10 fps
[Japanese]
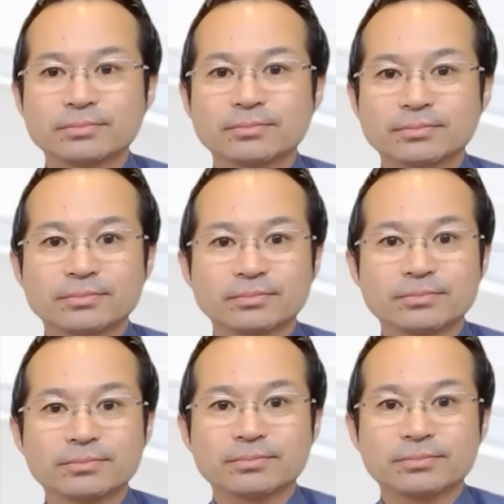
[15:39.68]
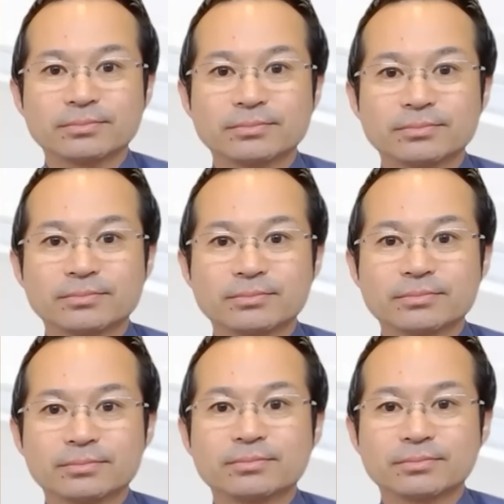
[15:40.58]
えー、とても大
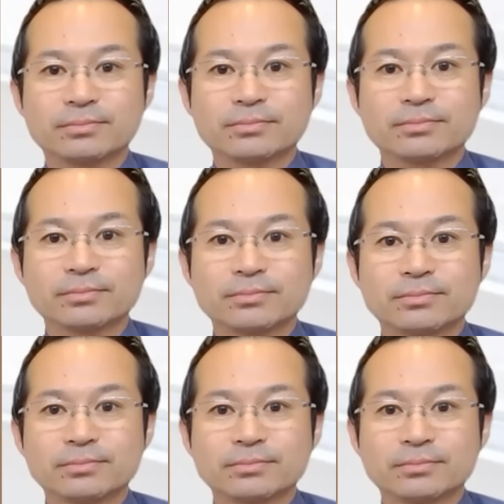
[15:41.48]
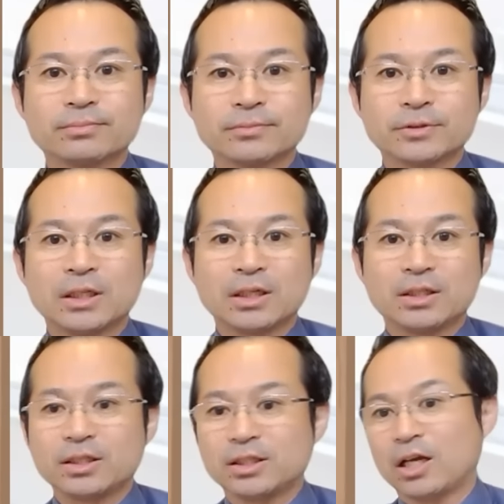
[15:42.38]
切なことだと思います。
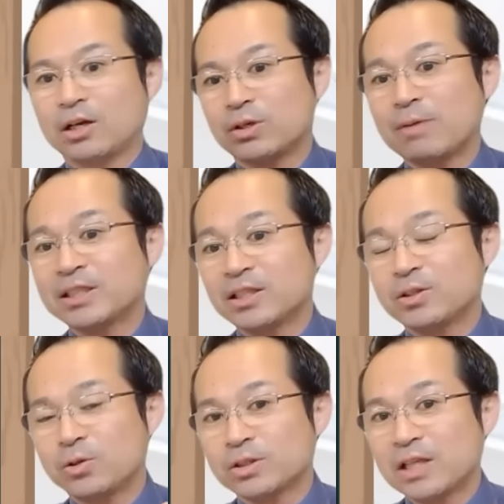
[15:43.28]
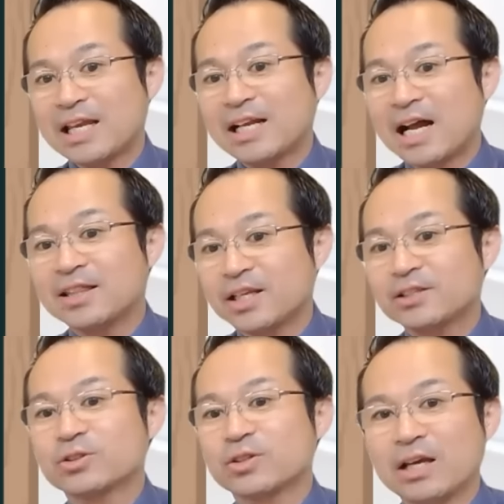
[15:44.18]
あの、山さんの体感で
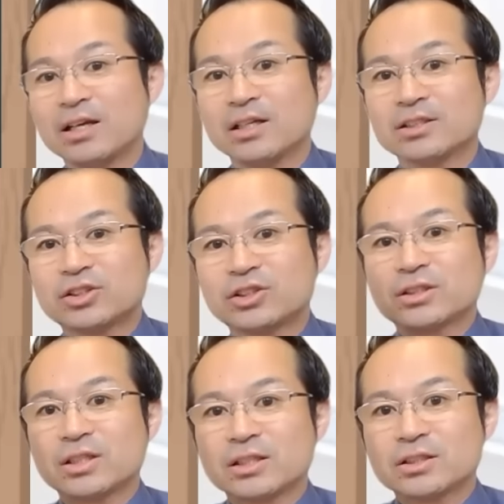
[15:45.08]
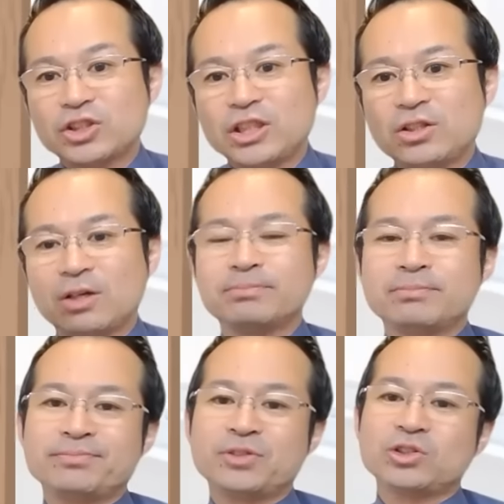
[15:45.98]
言うとね、釣りと、う
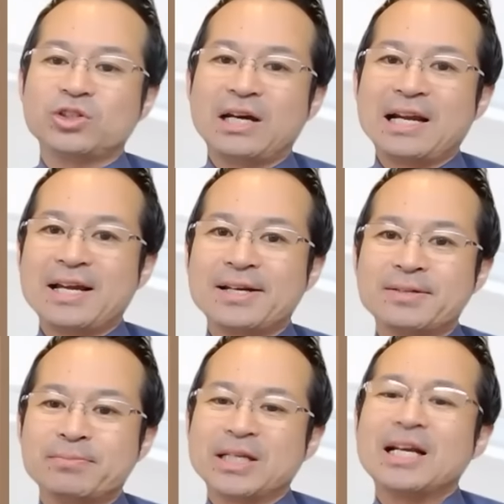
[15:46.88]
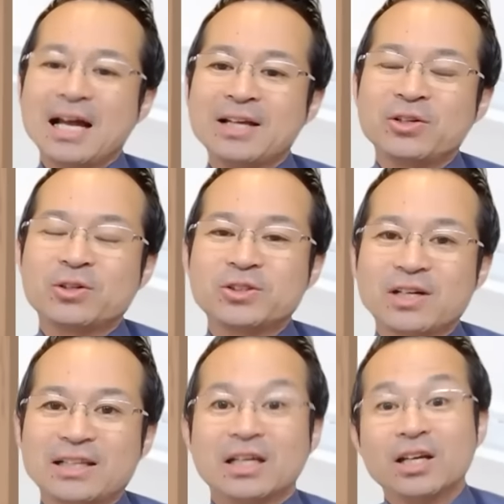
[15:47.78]
ん、どうしようかな。まあ、いっか、残そ
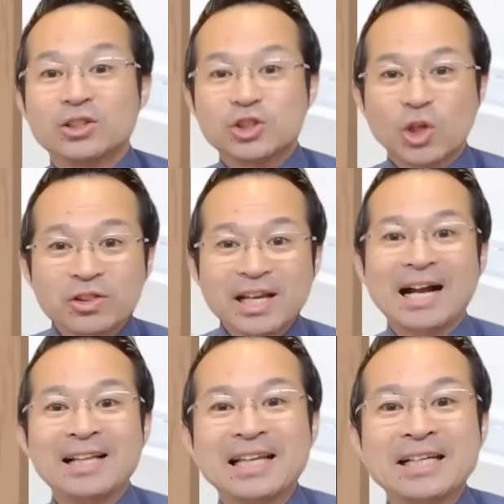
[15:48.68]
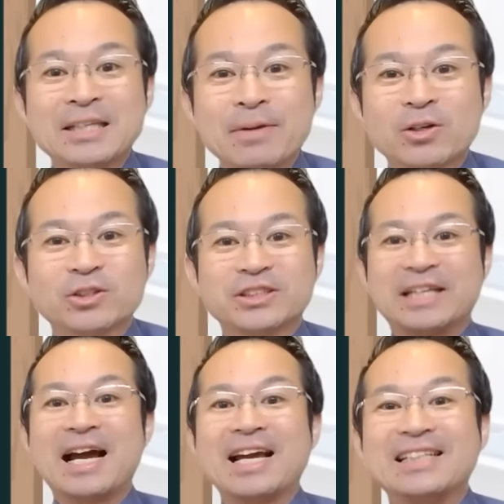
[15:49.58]
うか。そんな簡単に決めること
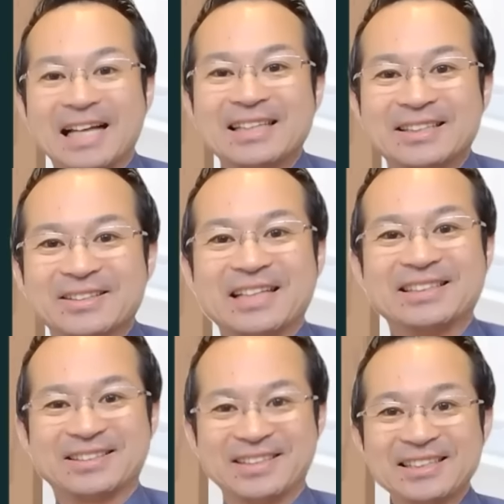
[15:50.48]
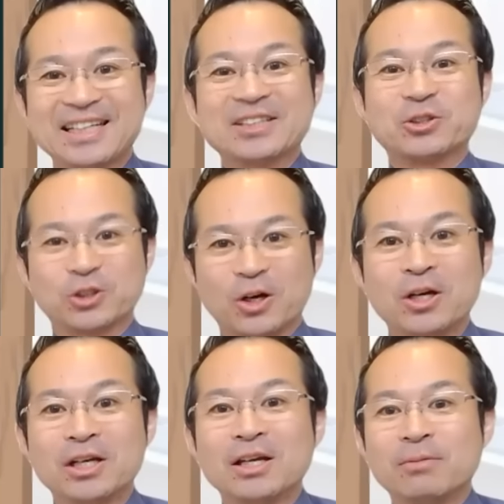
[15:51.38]
じゃないなっていう感じなんです。なぜかという
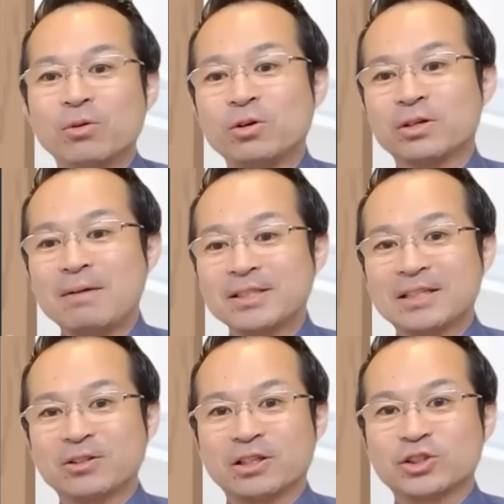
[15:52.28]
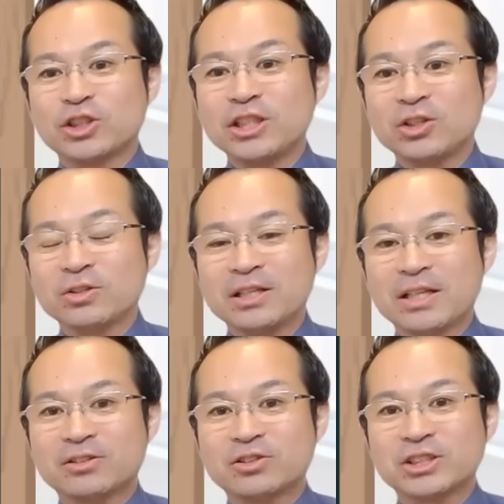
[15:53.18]
と、もう山さんとかの釣りと
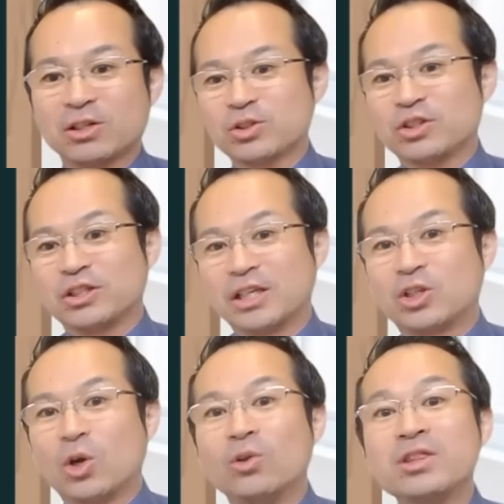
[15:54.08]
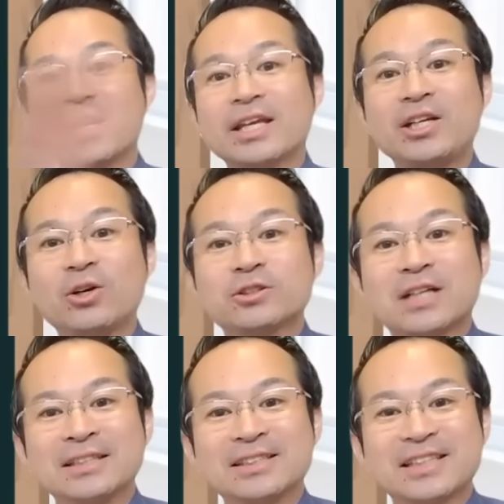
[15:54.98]
なくしたことによって、どんだけ広く
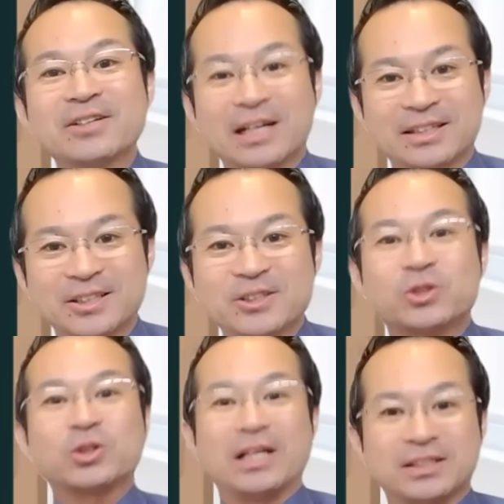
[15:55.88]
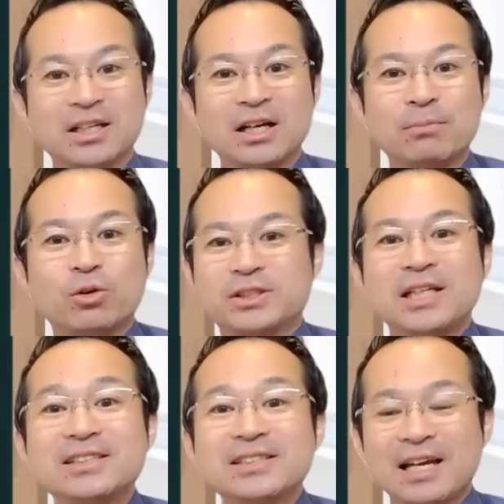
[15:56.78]
感じてるかっていうことなんです。もう
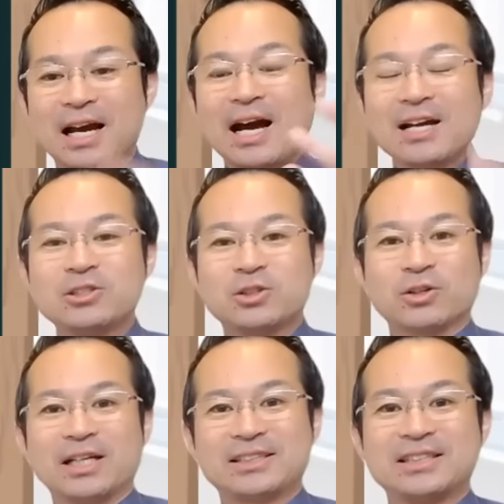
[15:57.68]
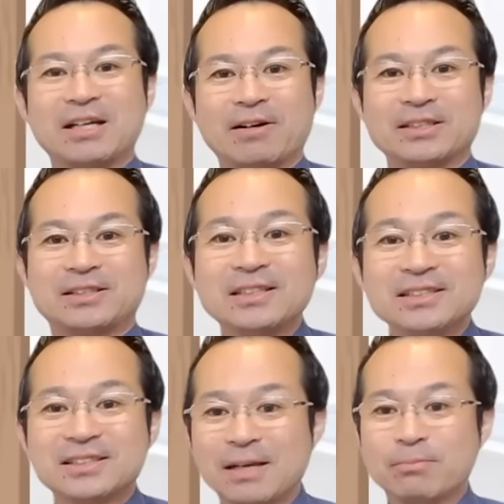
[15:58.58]
全然あるとなしでは、
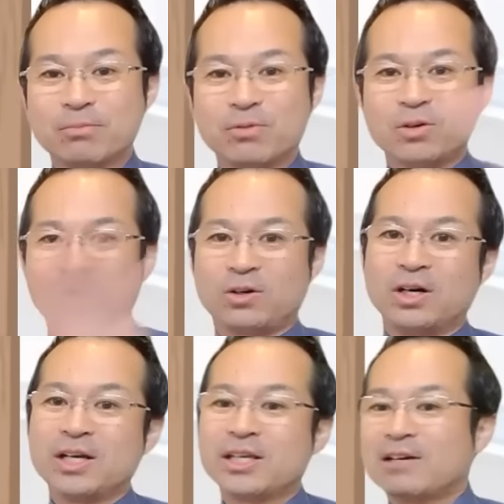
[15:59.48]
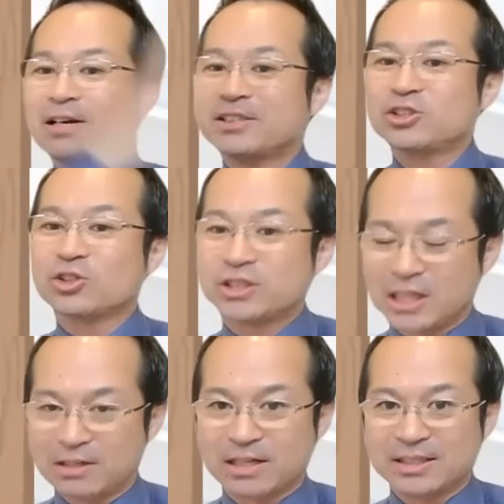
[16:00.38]
全然もう180度
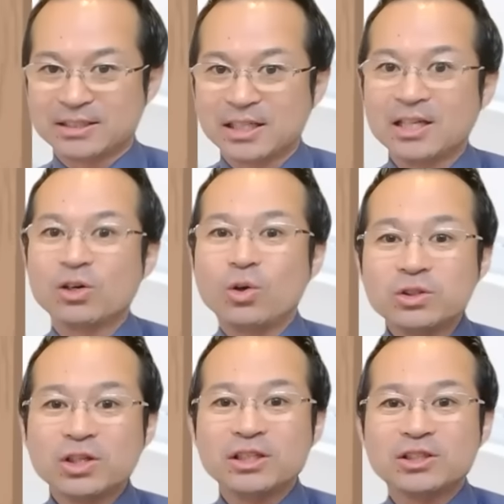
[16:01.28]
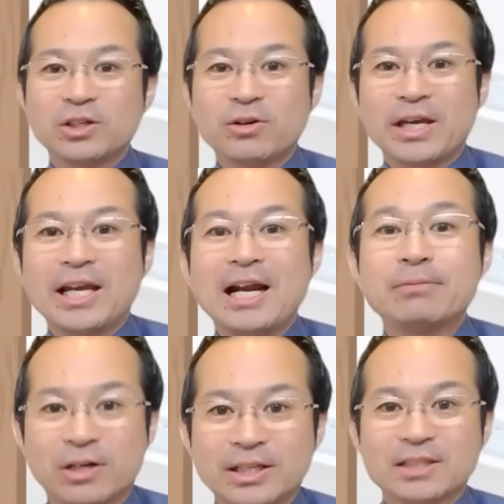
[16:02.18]
違う感じ。本当にそれを選
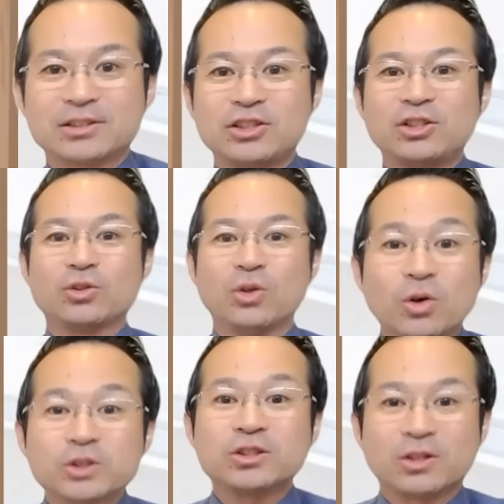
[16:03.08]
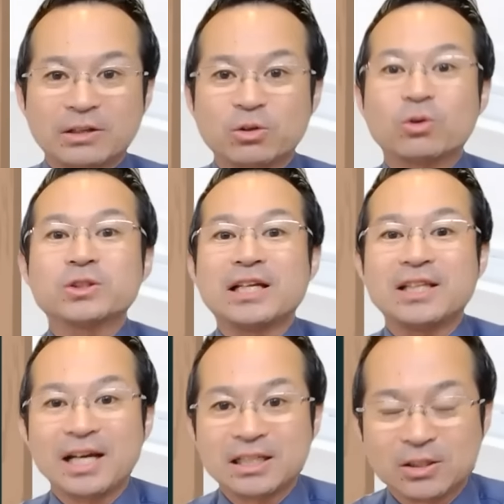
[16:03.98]
ぶのか、だから釣りと残すのか、残さ
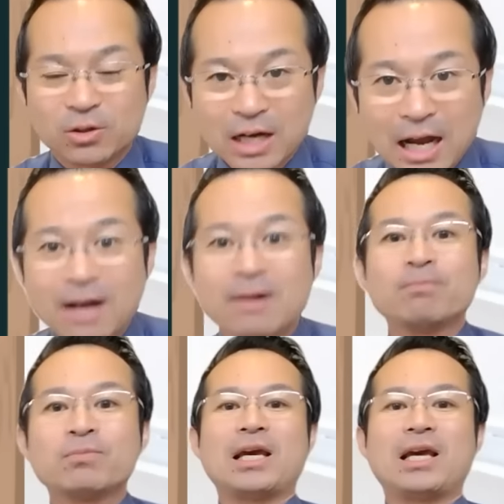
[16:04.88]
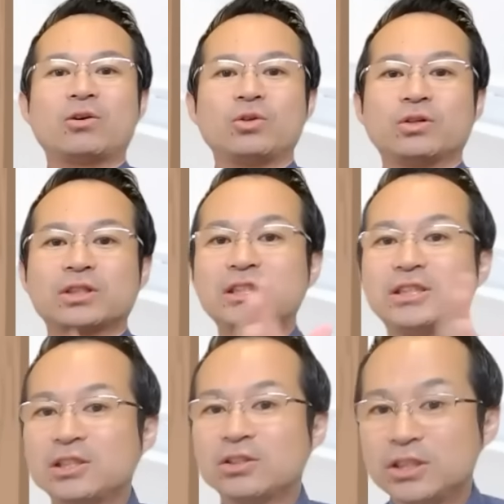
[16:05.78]
ないのか、えー、この
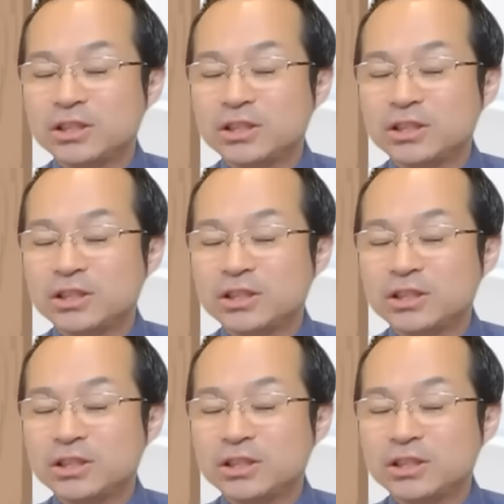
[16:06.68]
キッチンの